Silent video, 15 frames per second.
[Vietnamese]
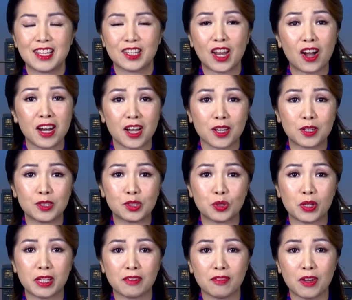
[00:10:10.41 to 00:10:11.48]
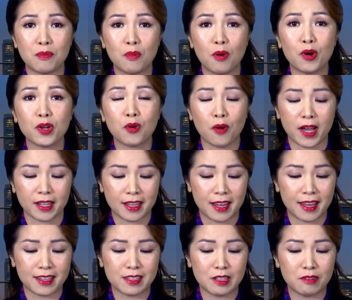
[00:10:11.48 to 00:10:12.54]
Đó là câu chuyện về mối quan
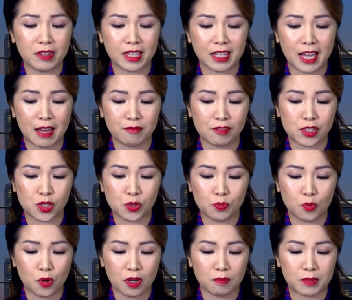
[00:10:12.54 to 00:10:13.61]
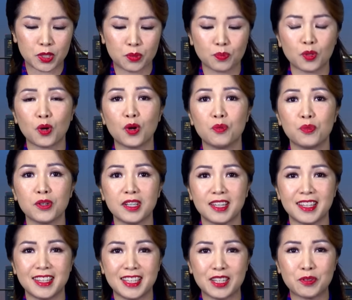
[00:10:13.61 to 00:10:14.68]
hệ giữa Việt Nam và Trung Quốc mà chúng tôi muốn
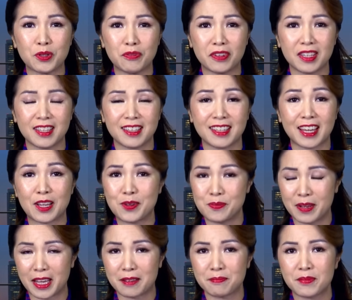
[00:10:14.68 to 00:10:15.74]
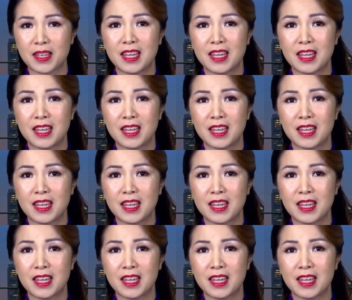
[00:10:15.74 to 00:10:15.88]
gửi đến quý vị ngày hôm nay.